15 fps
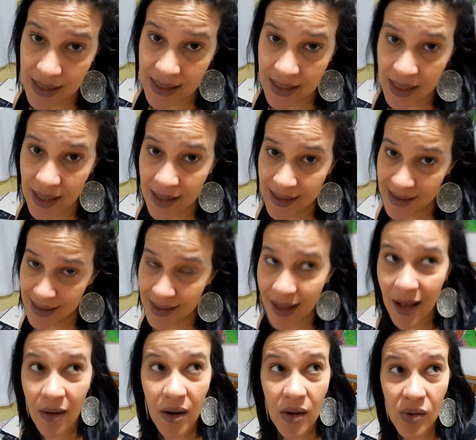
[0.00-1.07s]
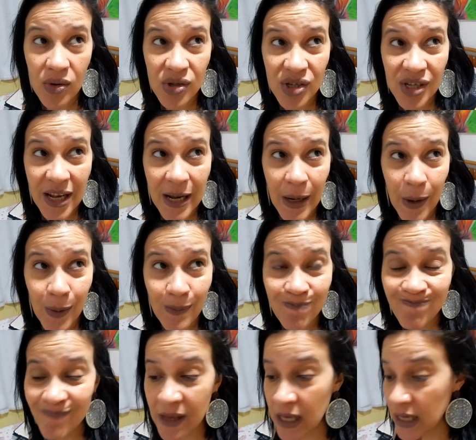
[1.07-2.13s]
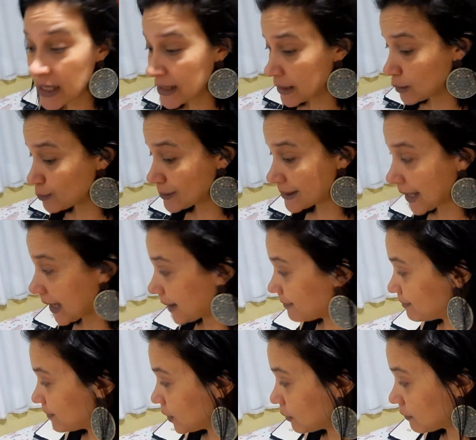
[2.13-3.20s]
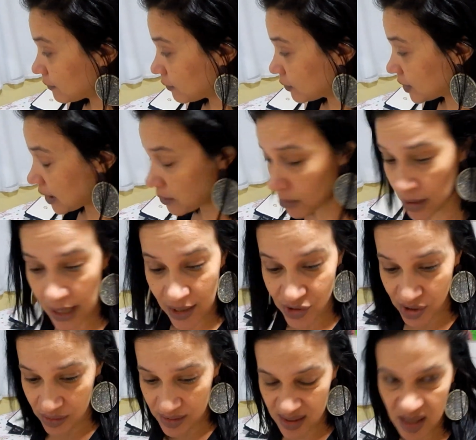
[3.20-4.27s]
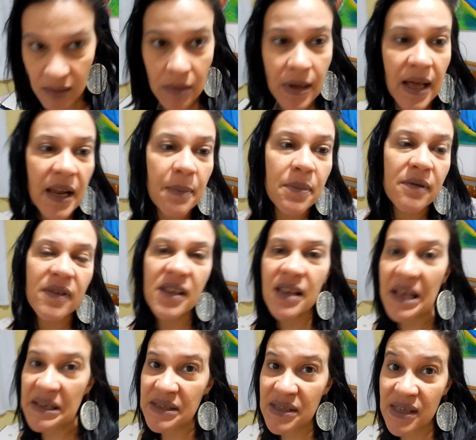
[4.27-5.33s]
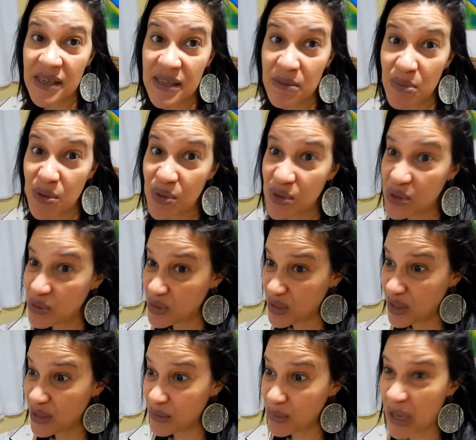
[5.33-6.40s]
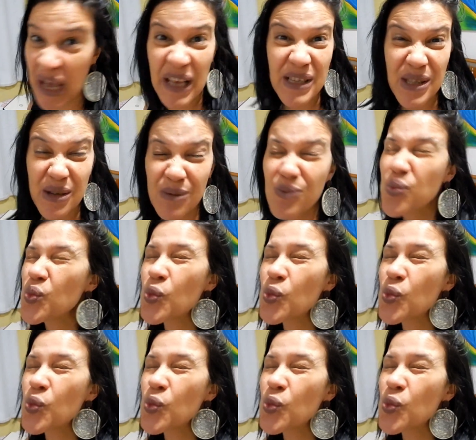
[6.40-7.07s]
das crianças que tem aula hoje, né não? Então tá, eu vou dar uma olhadinha no celular, aproveitar esses 15 minutinhos que ainda me restam.